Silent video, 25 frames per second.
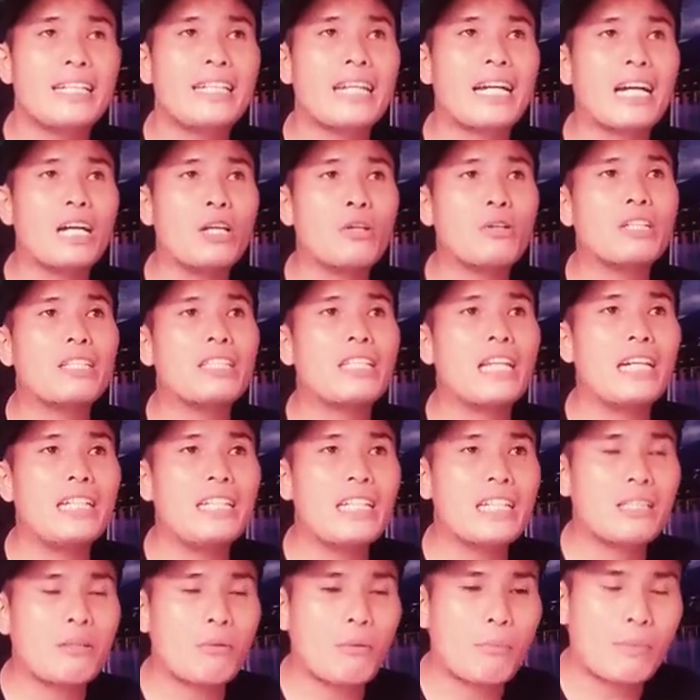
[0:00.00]
Nah, kalau kita
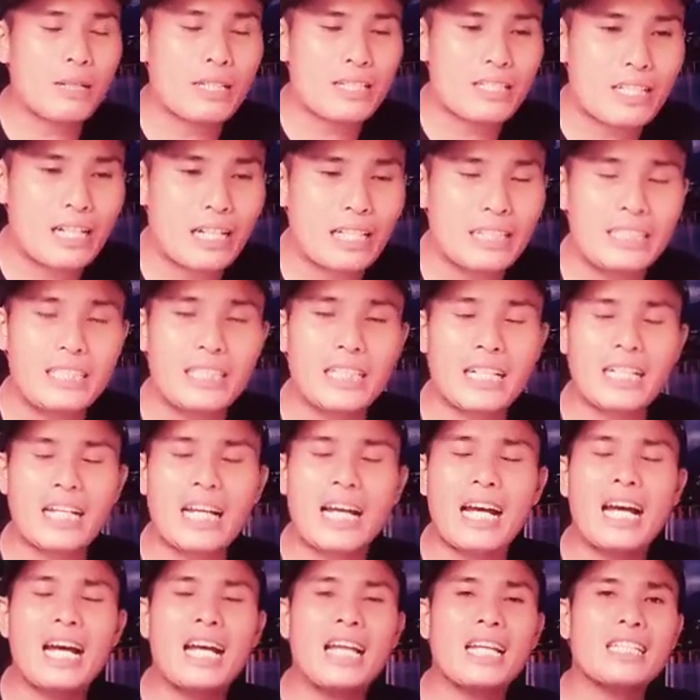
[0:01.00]
lihat teman
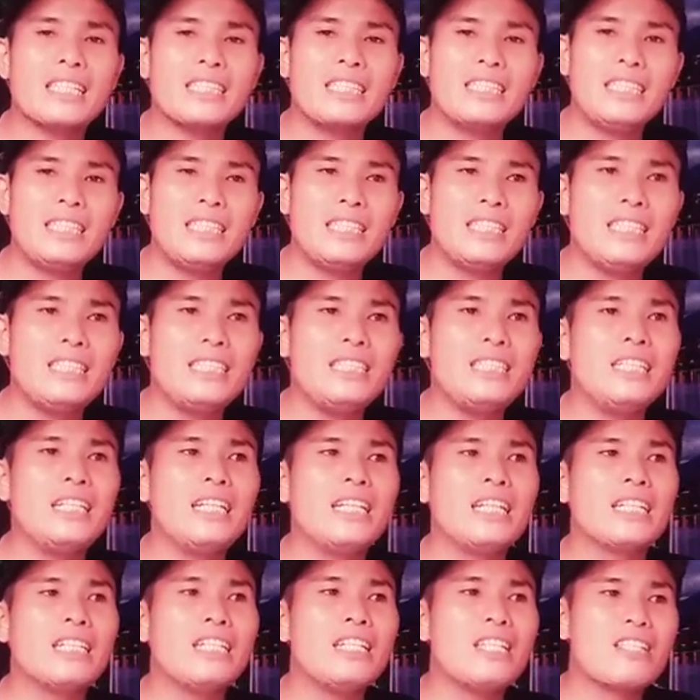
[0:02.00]
sekalian, hal ini
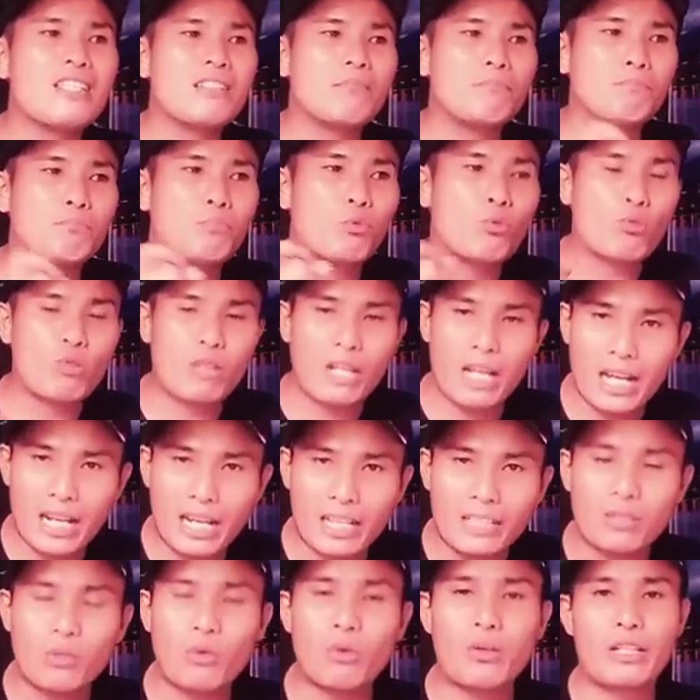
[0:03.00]

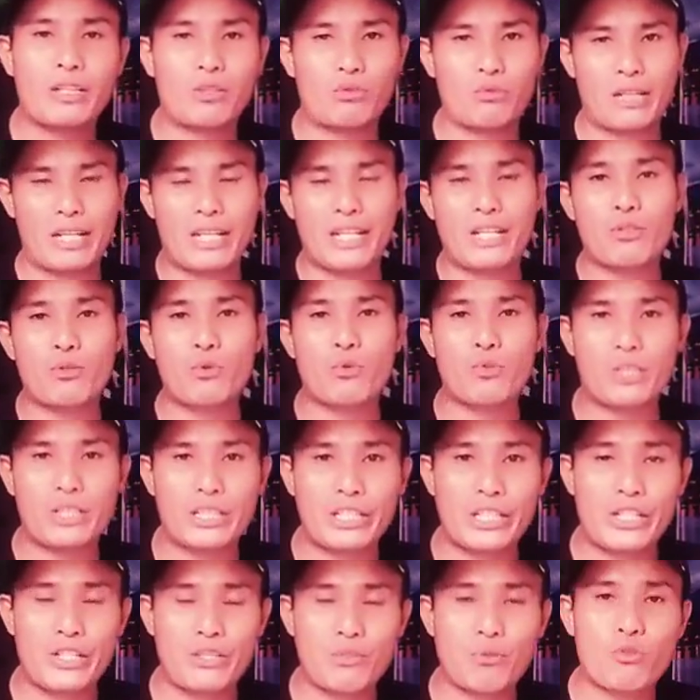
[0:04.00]
disempurnakan oleh Tuhan Yesus
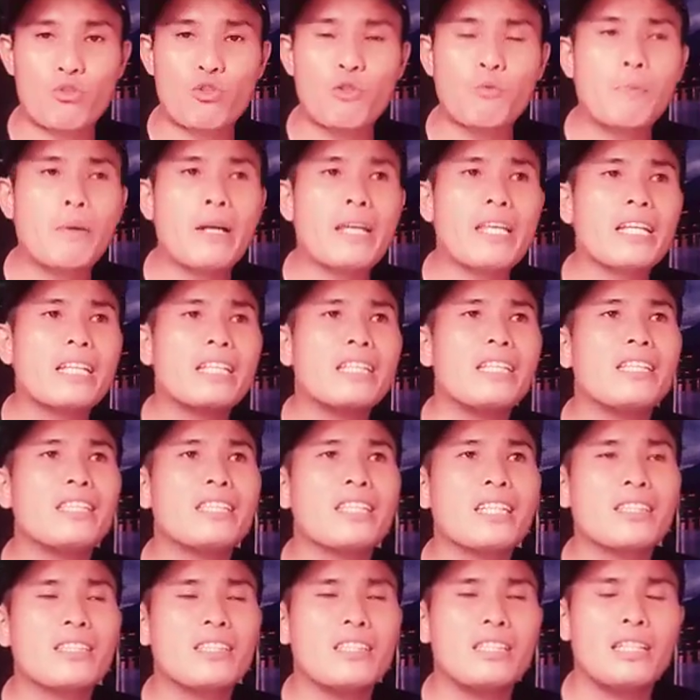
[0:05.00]
Kristus supaya
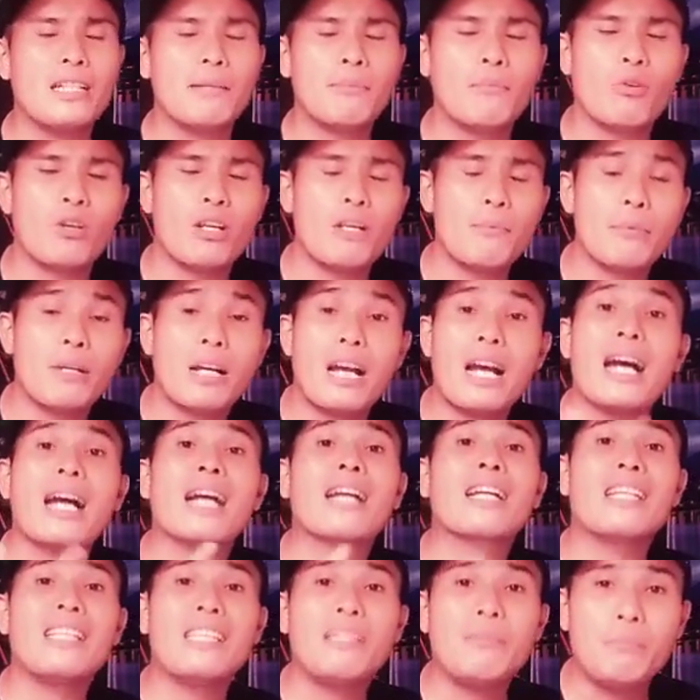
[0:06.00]
kita tidak boleh
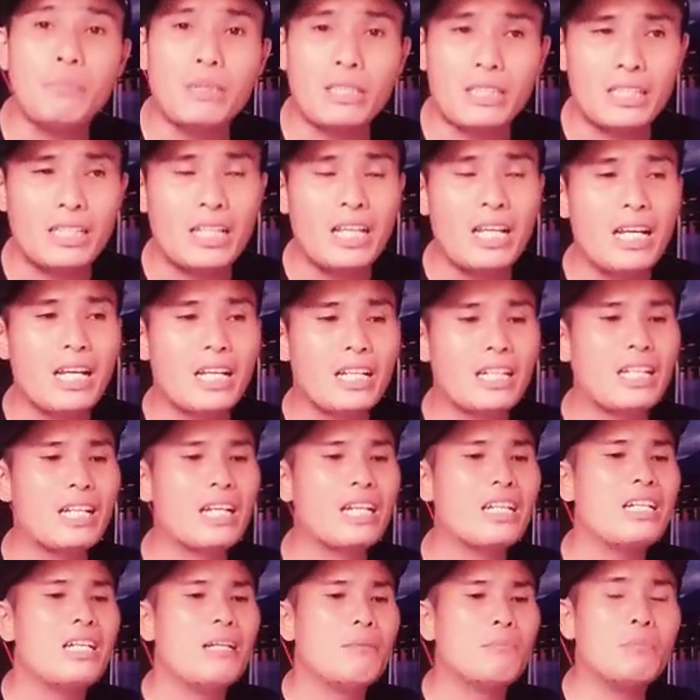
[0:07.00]
menghakimi,
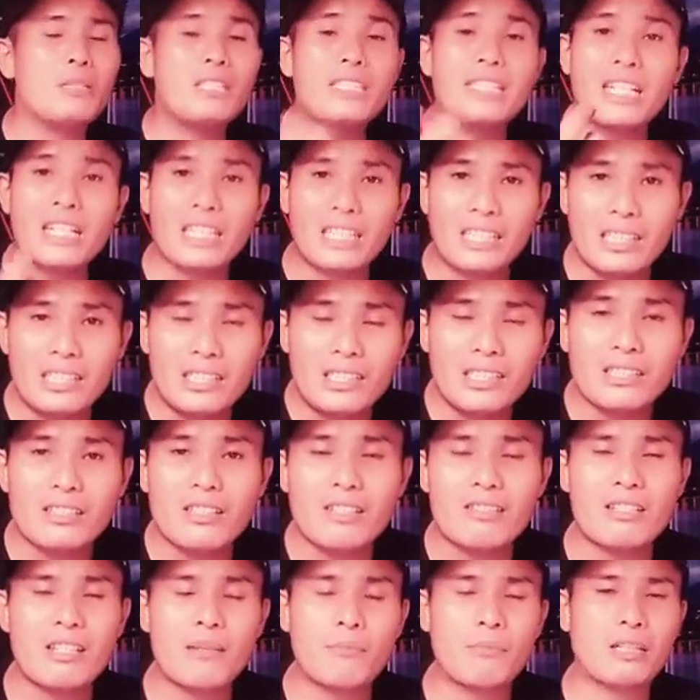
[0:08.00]
ya menyakiti
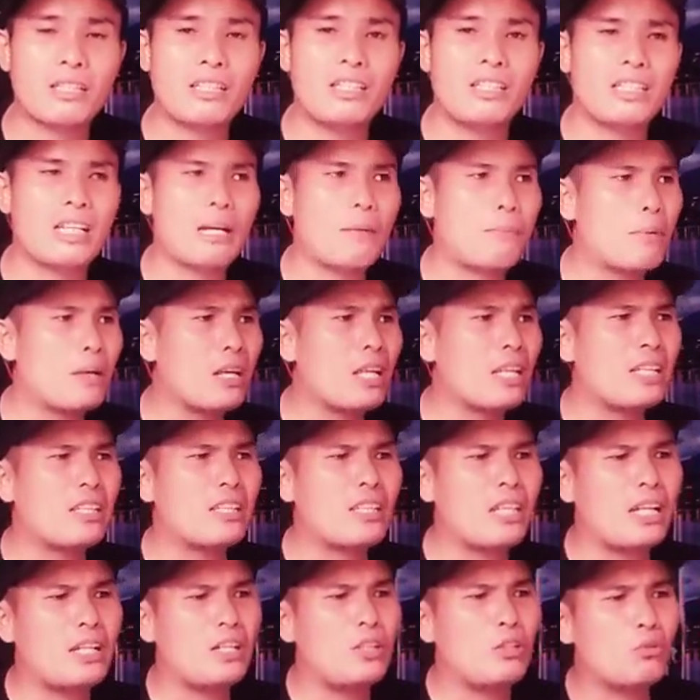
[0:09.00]
sesama kita.
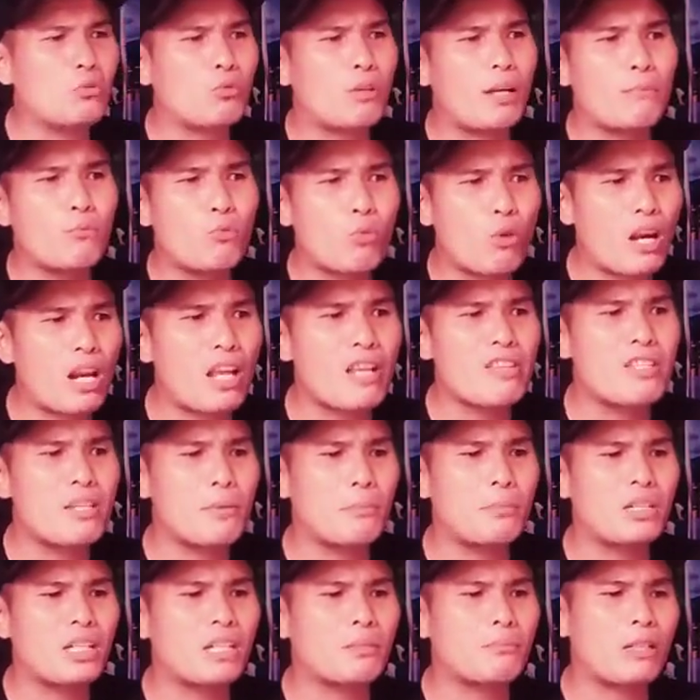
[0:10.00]
Apalagi di itu kamu
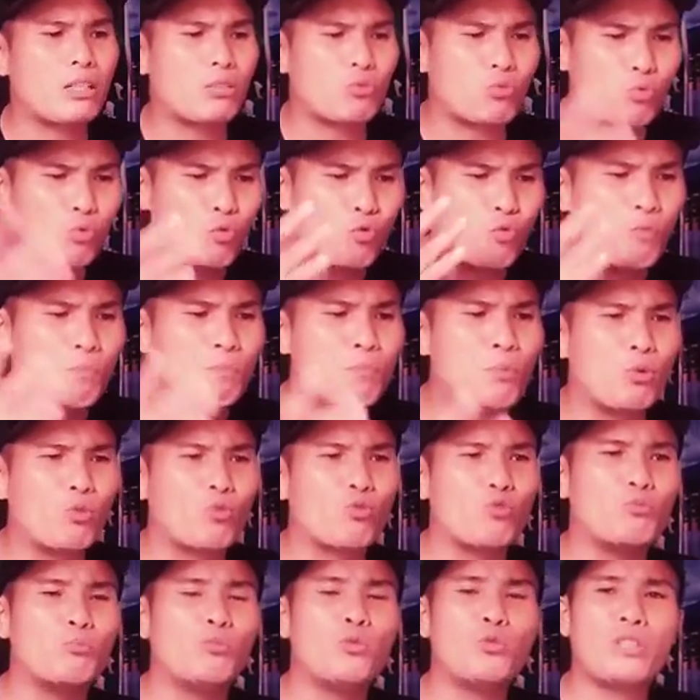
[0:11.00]
rajab dengan batu,
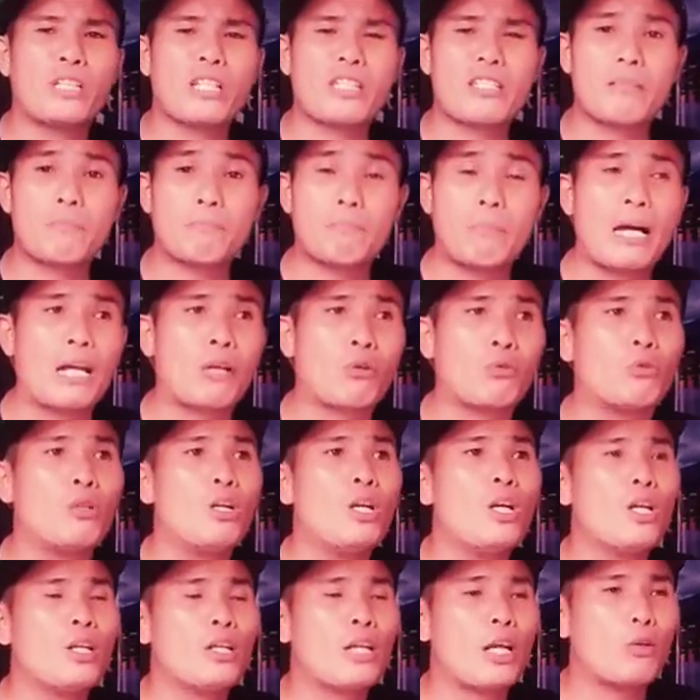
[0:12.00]
kubur tubuhnya separuh,
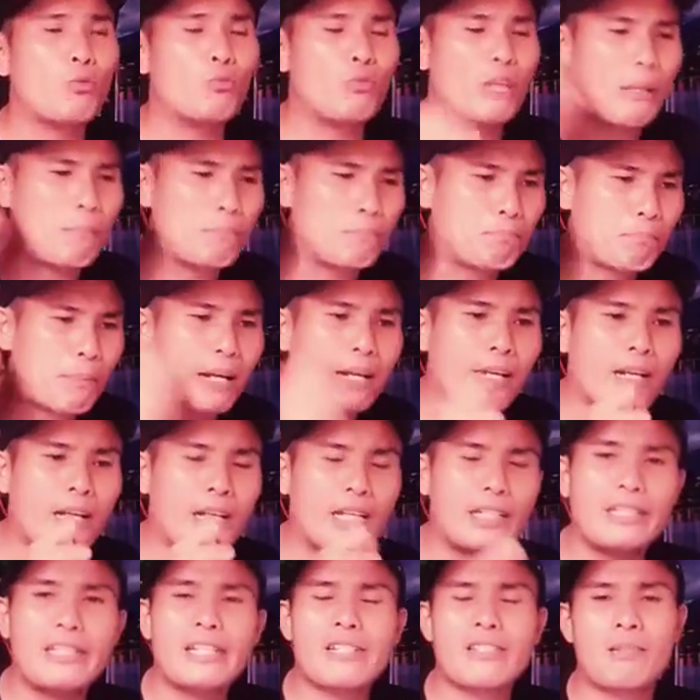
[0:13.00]
lalu
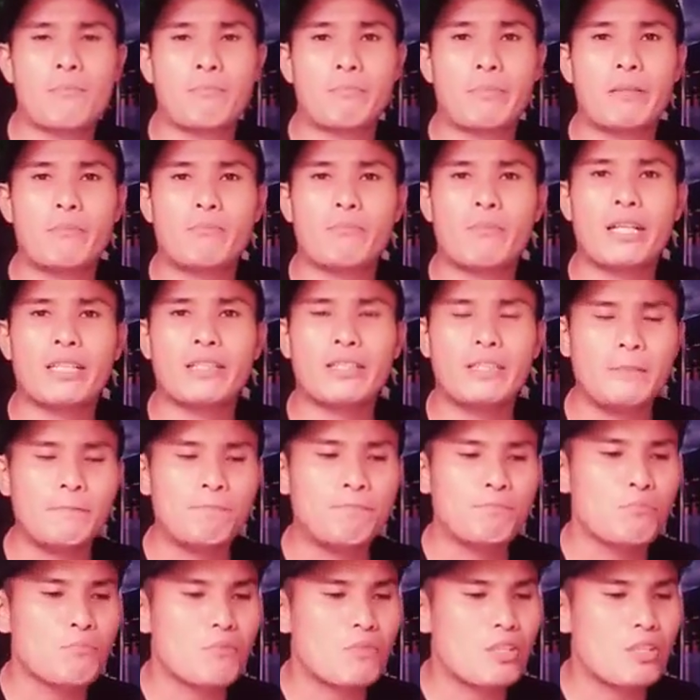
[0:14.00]
lemparkan dia sampai mati.